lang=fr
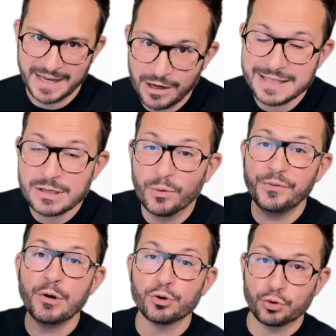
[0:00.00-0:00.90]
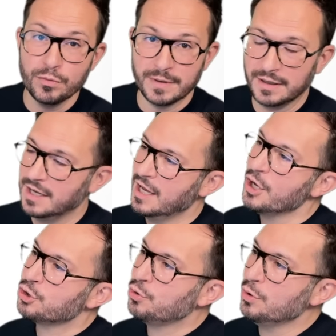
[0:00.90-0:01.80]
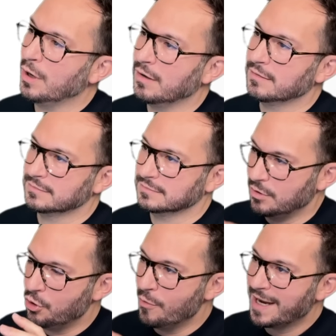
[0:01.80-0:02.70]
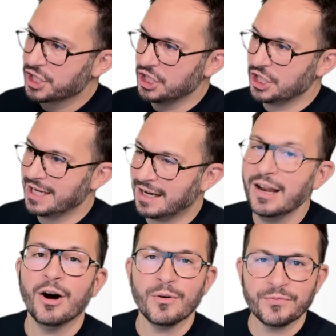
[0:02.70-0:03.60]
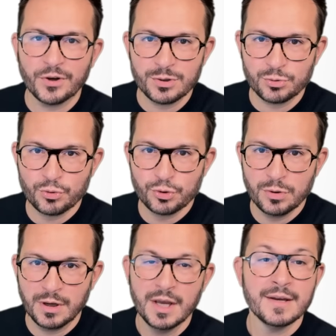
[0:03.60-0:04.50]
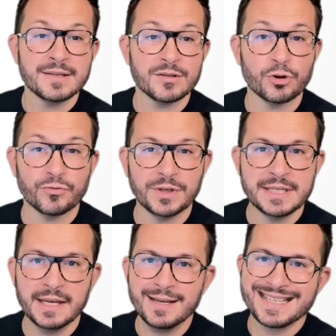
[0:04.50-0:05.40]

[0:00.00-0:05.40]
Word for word: Alors, si on fait le zoom sur le marché général en France toujours, c'est ce que je vous disais,